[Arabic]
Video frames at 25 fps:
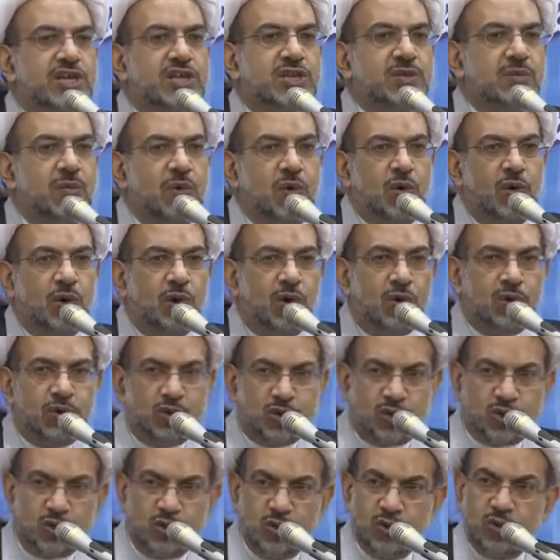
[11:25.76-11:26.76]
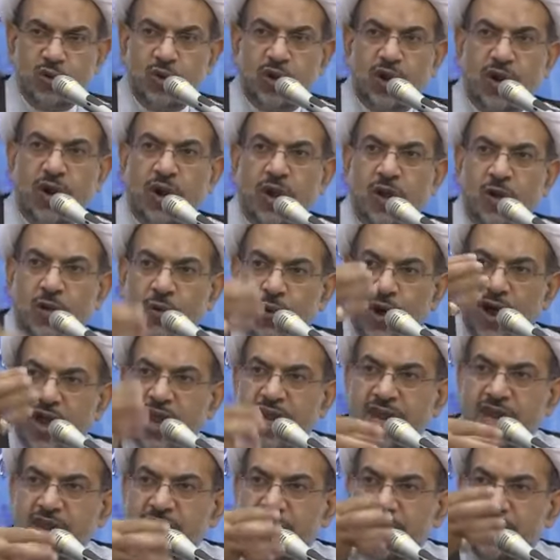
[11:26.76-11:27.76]
اسمه الاصول
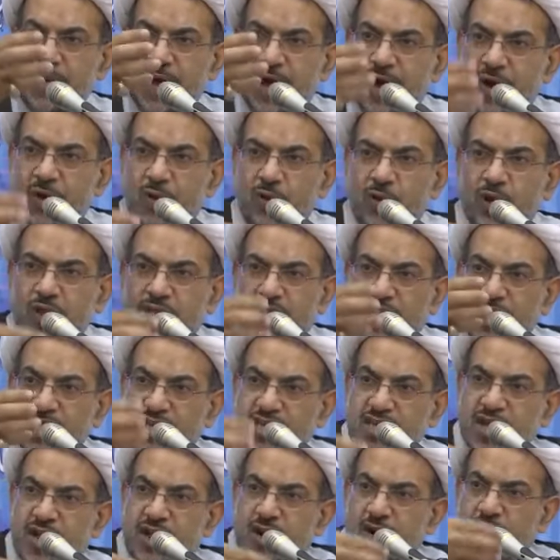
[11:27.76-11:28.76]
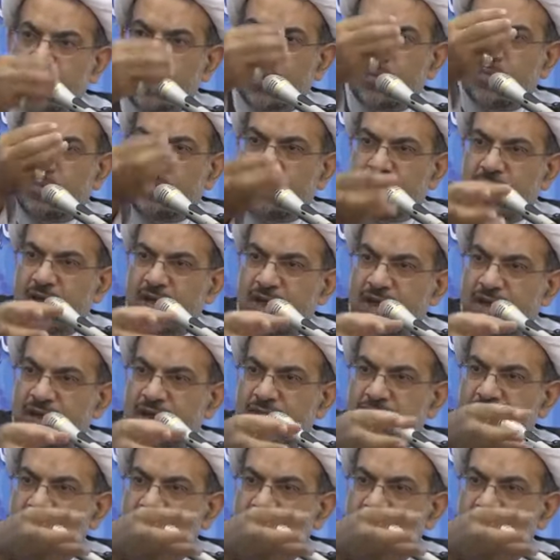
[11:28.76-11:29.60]
وانما هو تسرب من